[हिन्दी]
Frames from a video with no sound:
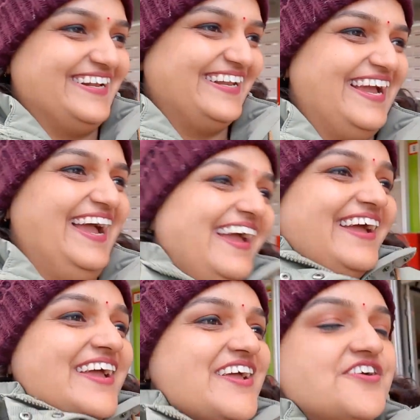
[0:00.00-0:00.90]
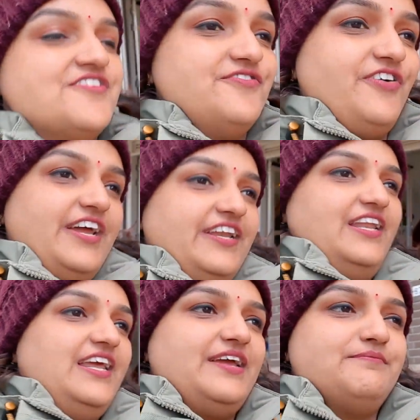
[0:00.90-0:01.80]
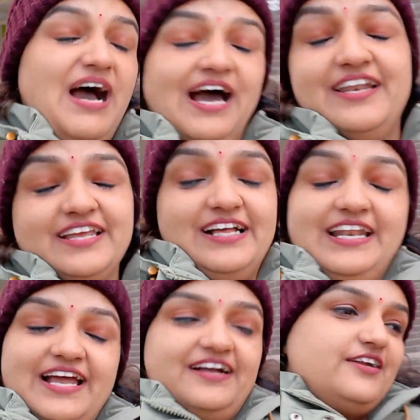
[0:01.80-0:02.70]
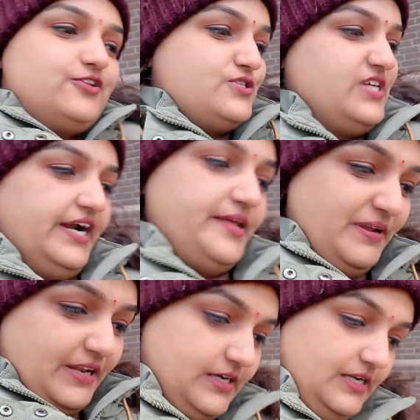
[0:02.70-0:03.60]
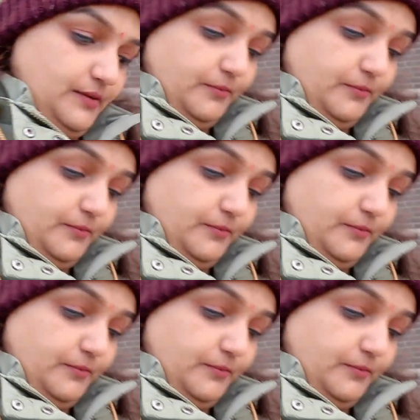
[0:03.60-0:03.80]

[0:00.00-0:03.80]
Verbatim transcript: लिया है फाइनली बाहर निकलना है अगर तो साड़ी में निकलना